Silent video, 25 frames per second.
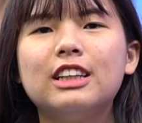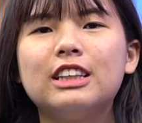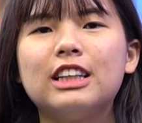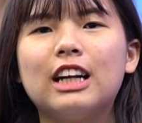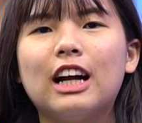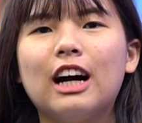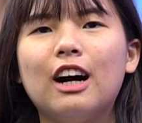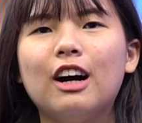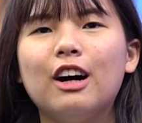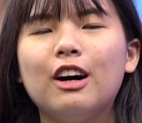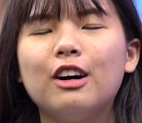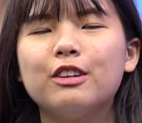
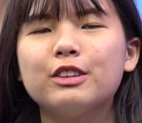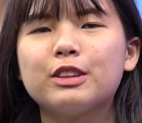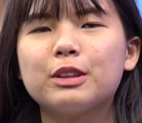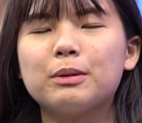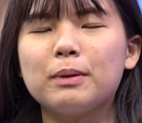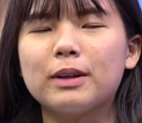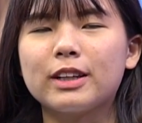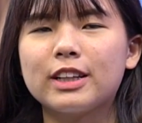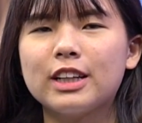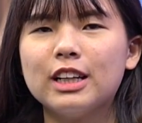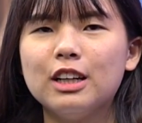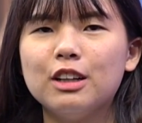然后
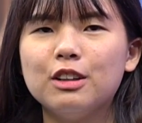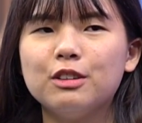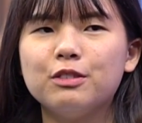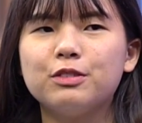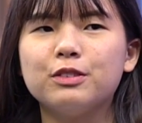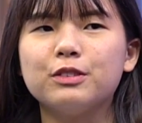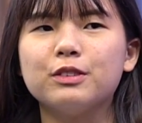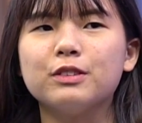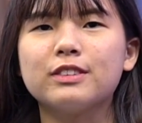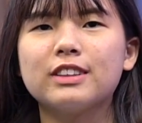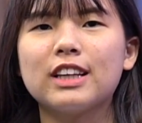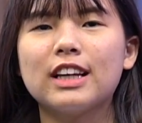怎么克
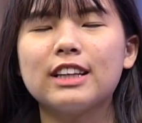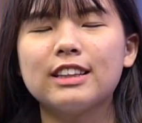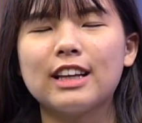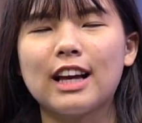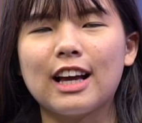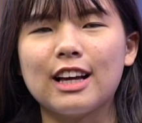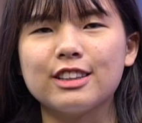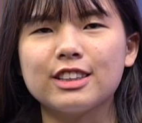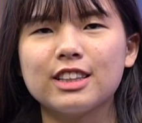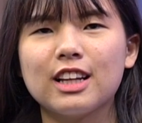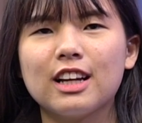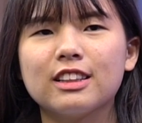服在
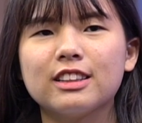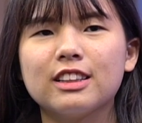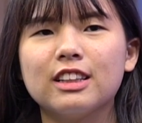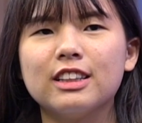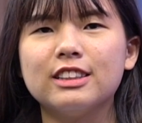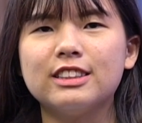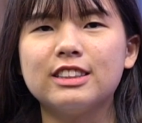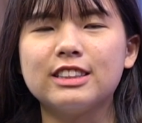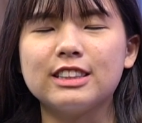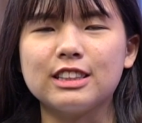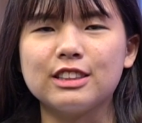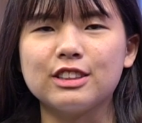台上
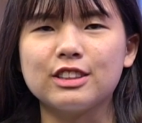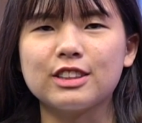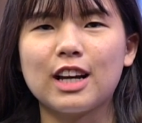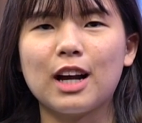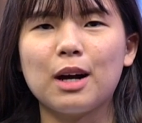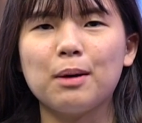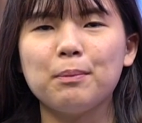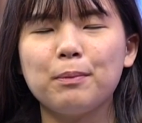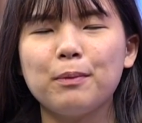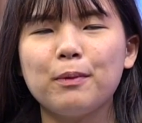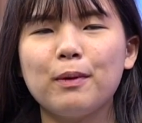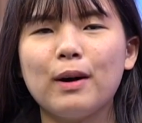的紧
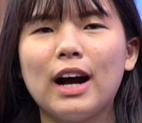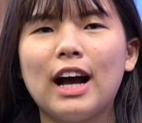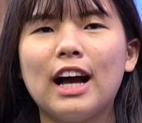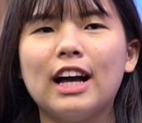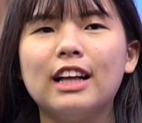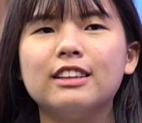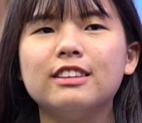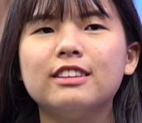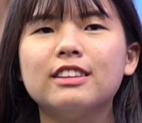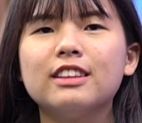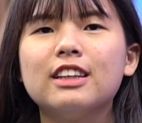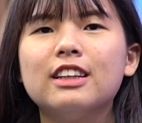张不
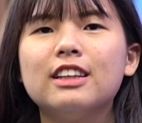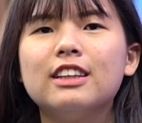安。